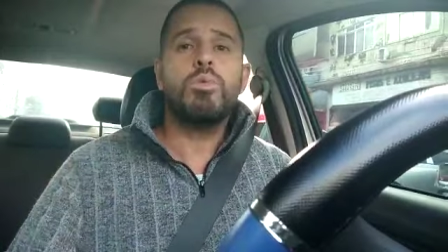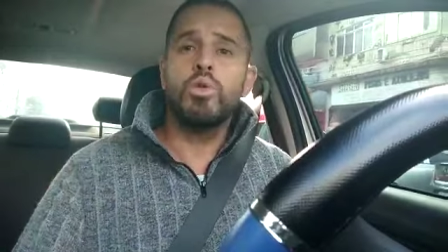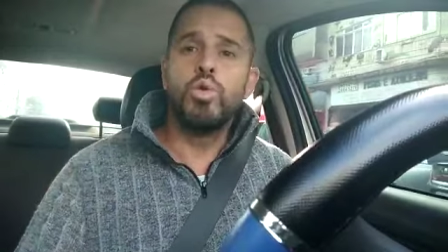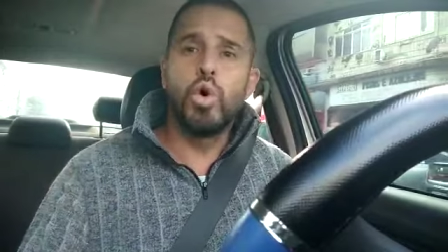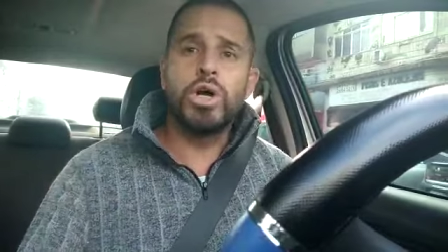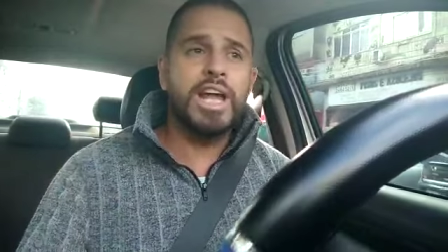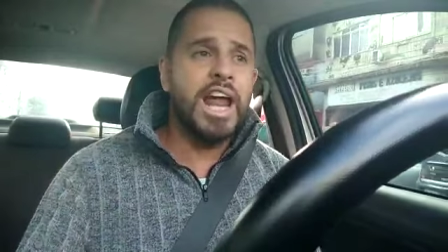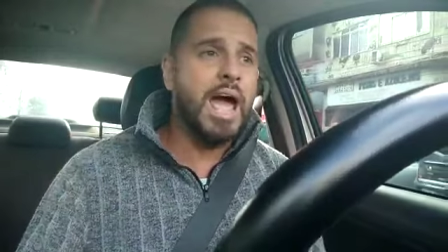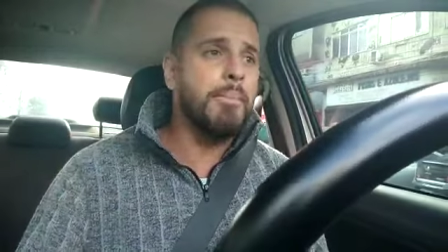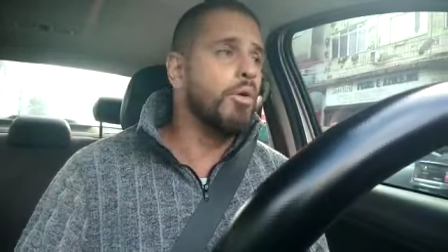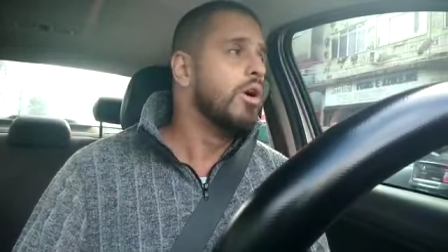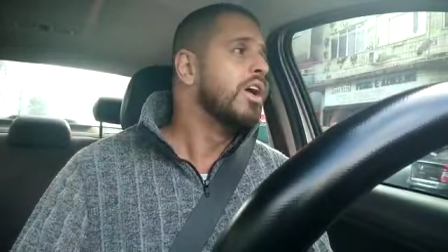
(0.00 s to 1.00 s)
no
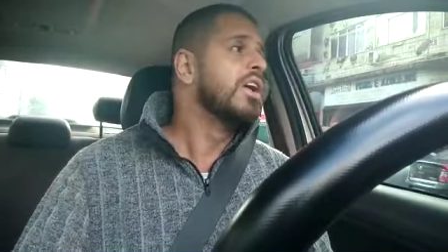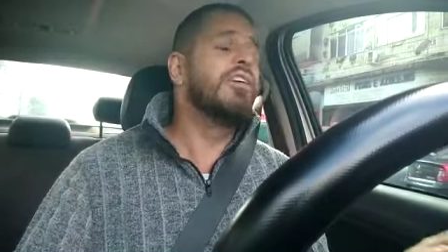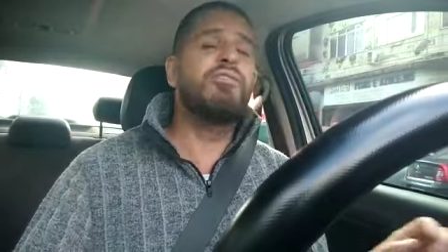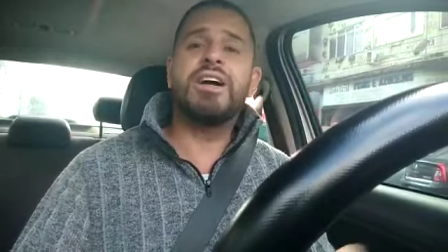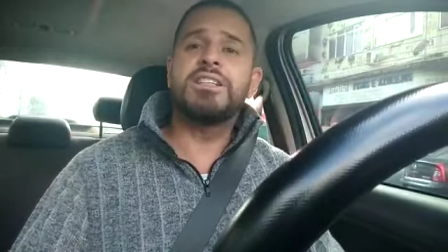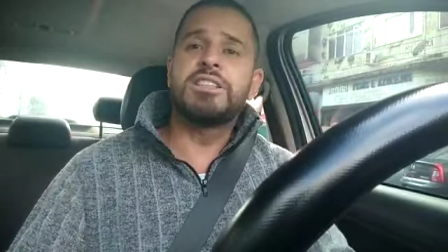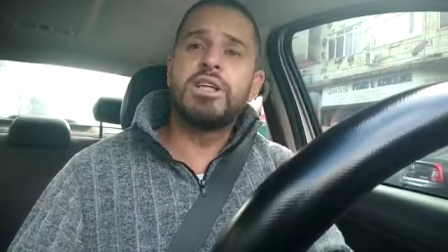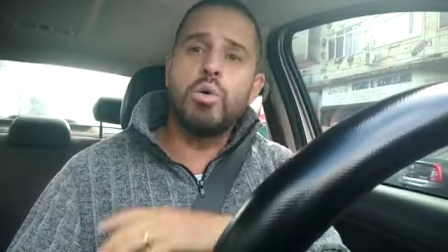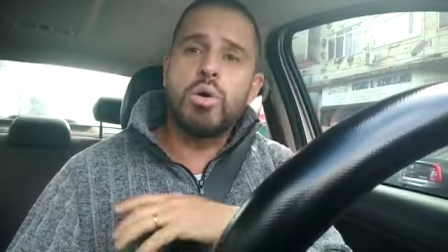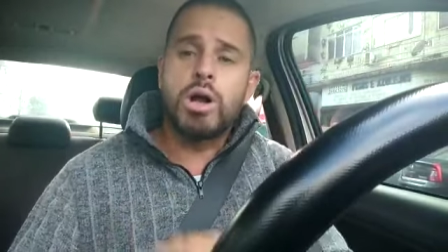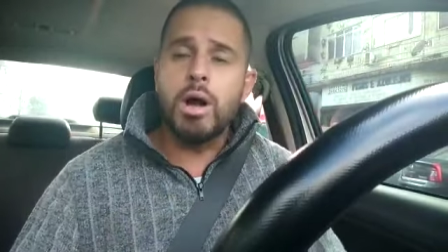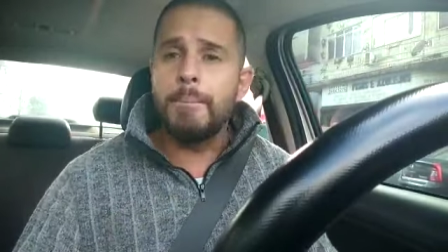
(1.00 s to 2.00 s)
Grêmio e vai ser
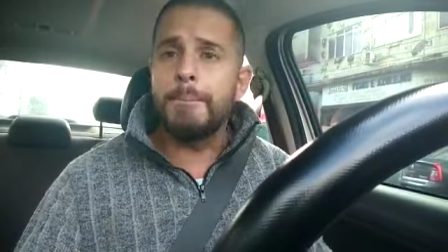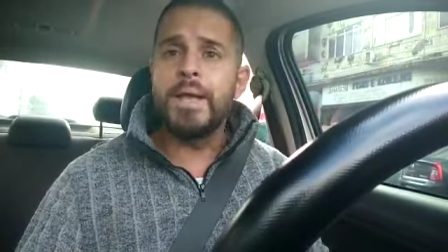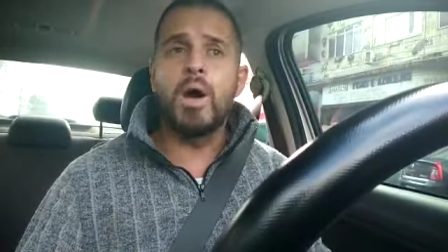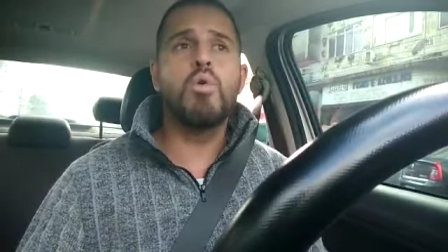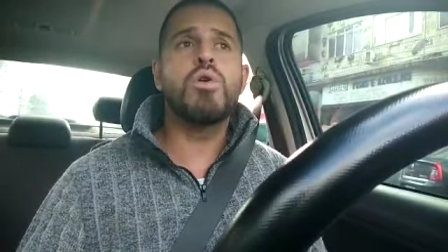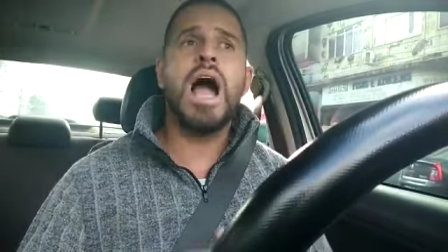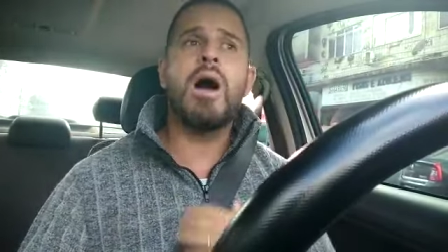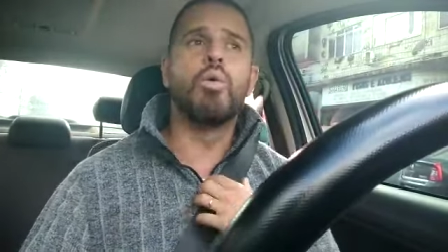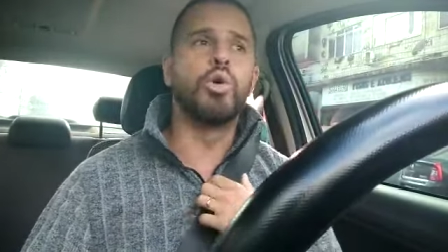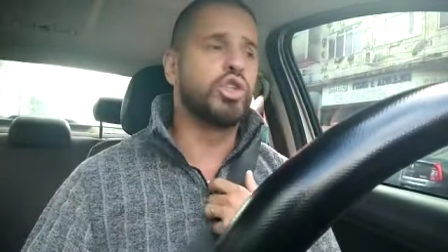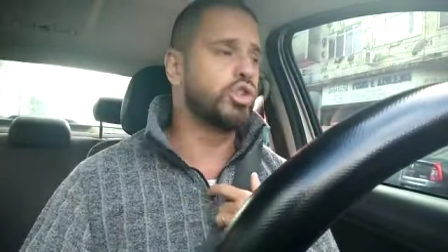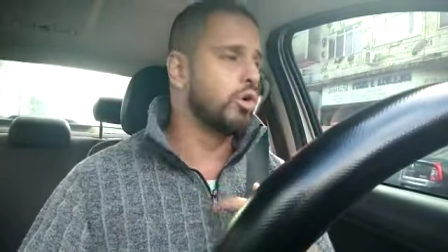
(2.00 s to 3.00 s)
o campeão
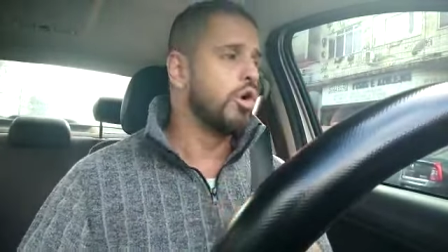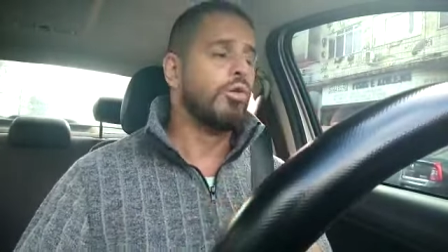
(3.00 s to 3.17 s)
gaúcho.